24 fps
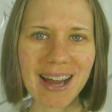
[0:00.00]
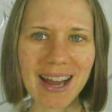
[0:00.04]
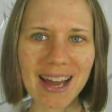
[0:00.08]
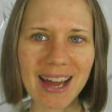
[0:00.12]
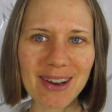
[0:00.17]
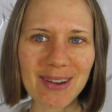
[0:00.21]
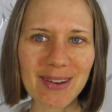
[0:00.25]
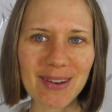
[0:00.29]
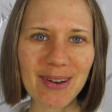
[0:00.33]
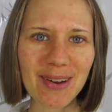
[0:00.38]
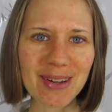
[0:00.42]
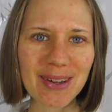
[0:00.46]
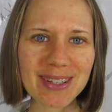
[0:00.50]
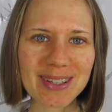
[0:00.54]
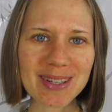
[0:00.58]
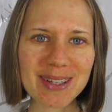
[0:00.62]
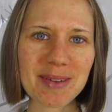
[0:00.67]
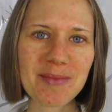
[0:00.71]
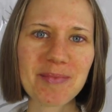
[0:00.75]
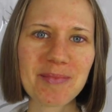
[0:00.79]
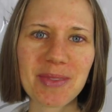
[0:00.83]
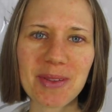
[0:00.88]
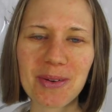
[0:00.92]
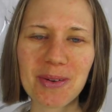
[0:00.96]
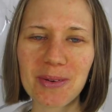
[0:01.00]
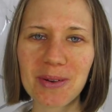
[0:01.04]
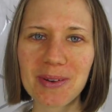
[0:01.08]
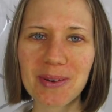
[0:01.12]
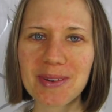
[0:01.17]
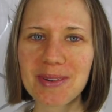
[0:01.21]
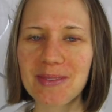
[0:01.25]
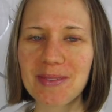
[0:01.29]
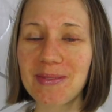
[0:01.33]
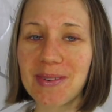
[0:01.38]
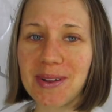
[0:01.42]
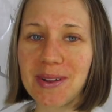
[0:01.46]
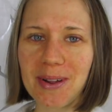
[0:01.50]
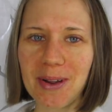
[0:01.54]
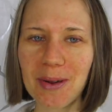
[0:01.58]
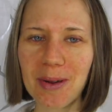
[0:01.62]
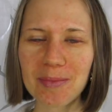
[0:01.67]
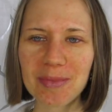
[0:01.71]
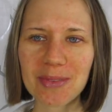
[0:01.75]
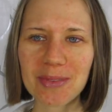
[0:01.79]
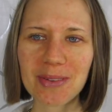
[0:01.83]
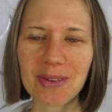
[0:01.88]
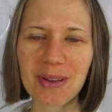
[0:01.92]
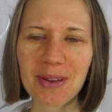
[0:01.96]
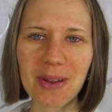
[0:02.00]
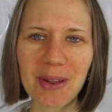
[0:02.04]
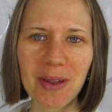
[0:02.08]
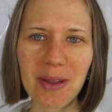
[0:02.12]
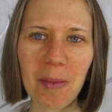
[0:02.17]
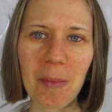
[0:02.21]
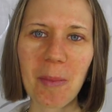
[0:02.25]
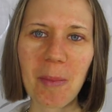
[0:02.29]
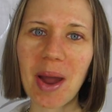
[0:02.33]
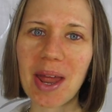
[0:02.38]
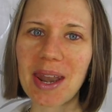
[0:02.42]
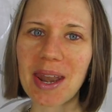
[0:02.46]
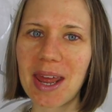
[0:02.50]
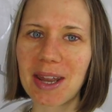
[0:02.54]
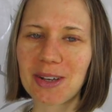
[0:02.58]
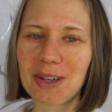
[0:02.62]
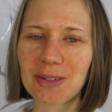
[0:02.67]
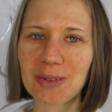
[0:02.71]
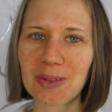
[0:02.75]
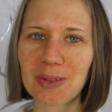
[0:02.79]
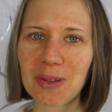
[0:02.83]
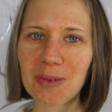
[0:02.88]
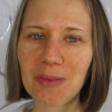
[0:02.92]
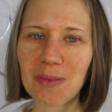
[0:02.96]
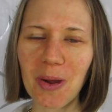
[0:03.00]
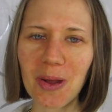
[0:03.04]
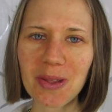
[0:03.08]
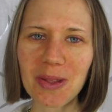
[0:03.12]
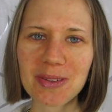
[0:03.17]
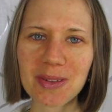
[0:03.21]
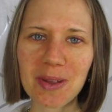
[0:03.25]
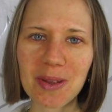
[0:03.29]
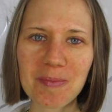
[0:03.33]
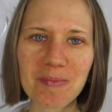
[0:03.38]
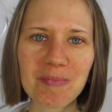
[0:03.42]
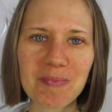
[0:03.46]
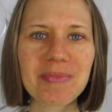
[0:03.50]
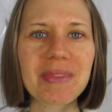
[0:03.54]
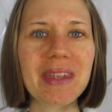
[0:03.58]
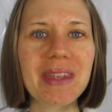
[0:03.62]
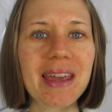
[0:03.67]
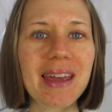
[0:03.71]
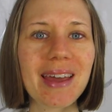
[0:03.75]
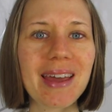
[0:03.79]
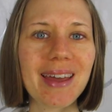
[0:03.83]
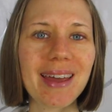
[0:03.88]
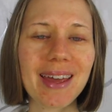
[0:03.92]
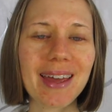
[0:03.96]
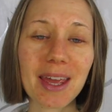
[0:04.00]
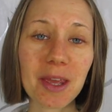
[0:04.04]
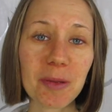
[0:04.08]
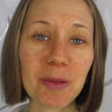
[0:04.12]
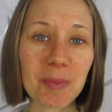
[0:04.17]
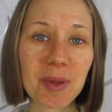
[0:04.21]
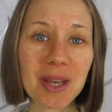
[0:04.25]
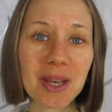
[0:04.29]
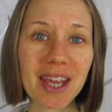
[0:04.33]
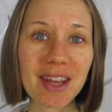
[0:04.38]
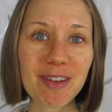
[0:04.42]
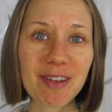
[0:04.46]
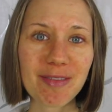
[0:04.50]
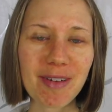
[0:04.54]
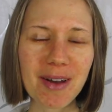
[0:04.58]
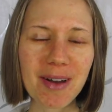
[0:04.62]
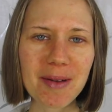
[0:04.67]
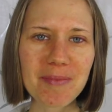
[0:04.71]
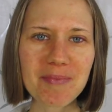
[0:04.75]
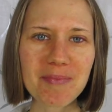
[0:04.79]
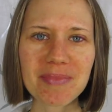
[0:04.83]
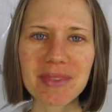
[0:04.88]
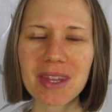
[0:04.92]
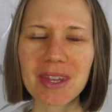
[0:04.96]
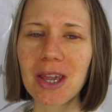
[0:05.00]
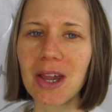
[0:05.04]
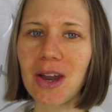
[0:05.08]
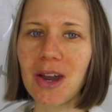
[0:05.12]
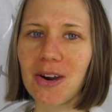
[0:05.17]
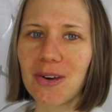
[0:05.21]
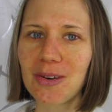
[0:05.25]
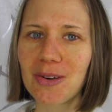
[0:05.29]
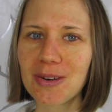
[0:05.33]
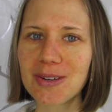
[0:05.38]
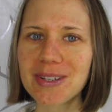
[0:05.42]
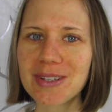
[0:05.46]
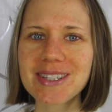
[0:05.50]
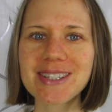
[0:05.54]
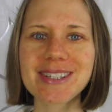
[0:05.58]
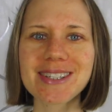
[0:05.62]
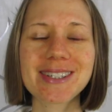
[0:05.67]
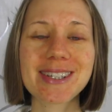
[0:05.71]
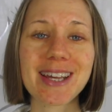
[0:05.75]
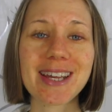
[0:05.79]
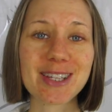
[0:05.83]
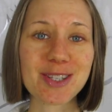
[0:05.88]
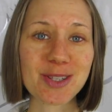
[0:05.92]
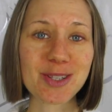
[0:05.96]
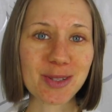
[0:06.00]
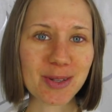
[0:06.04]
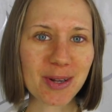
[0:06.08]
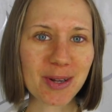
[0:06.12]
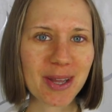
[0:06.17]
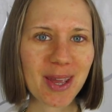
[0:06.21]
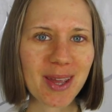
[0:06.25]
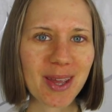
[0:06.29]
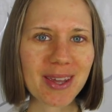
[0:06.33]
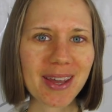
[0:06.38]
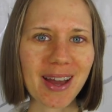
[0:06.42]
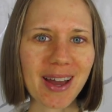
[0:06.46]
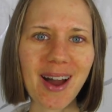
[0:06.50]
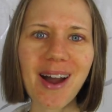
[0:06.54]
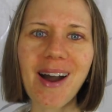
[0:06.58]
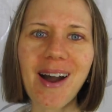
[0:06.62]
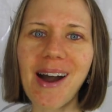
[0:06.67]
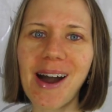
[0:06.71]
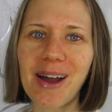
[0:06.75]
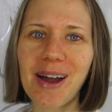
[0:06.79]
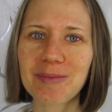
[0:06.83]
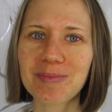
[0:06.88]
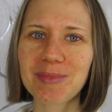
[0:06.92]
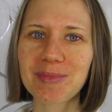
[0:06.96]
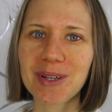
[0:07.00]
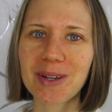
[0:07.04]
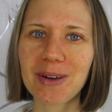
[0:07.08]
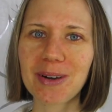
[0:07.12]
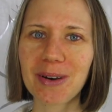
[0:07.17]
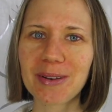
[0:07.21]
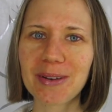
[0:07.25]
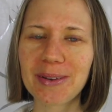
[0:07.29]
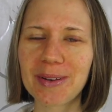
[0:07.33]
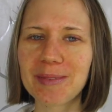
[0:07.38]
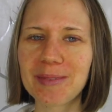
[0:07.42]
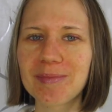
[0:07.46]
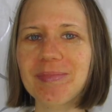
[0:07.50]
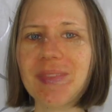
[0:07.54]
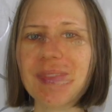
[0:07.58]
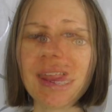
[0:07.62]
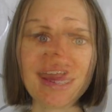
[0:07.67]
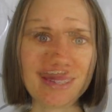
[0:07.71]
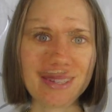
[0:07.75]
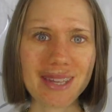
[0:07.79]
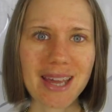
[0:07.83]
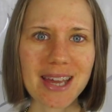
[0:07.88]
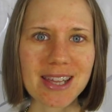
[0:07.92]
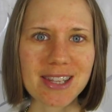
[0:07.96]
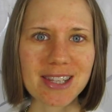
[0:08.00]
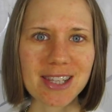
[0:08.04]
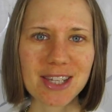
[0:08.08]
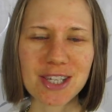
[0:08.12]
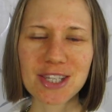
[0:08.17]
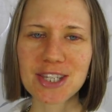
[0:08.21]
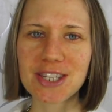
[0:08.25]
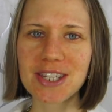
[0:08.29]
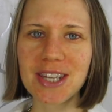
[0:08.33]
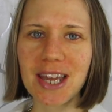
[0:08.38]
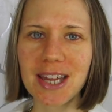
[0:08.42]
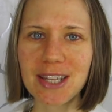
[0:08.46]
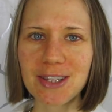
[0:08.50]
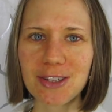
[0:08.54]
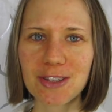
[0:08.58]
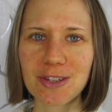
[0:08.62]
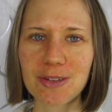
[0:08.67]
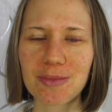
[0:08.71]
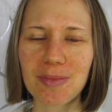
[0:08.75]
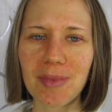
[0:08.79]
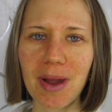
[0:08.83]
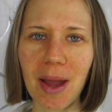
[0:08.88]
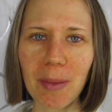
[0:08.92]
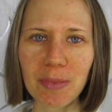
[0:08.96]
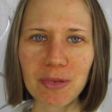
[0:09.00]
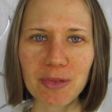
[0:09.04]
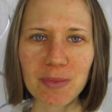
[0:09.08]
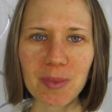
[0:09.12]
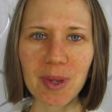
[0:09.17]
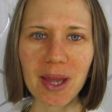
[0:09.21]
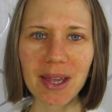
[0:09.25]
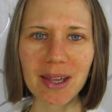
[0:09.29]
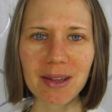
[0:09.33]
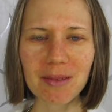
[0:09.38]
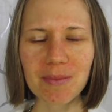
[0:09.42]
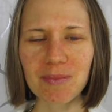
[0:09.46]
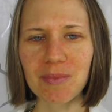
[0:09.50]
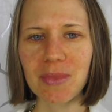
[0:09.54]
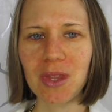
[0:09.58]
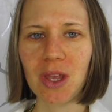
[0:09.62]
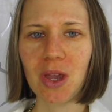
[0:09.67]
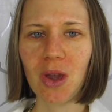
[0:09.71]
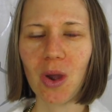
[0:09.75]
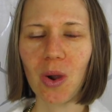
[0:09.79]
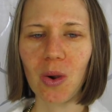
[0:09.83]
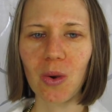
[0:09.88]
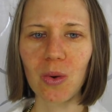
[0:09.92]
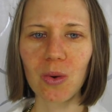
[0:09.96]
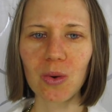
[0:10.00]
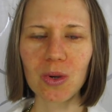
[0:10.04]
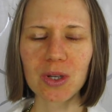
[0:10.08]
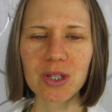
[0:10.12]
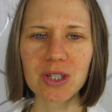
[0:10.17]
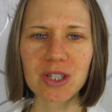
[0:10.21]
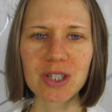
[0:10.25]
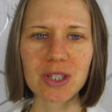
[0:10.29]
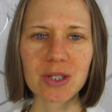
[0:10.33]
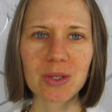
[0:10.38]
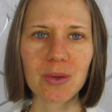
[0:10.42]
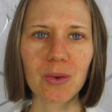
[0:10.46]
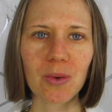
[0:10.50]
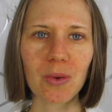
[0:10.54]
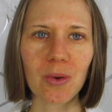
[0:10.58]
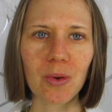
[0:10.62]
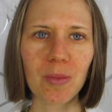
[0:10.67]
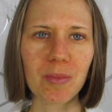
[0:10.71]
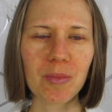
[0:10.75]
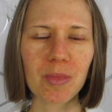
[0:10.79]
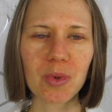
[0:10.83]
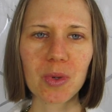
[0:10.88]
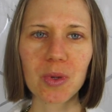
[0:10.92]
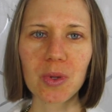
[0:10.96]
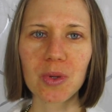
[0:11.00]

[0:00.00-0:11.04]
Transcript: Hallo Leute und willkommen zurück bei Naturally Awesome. Ich bin Eva und das neue Jahr hat begonnen. Das ist Zeit zum Abspecken und um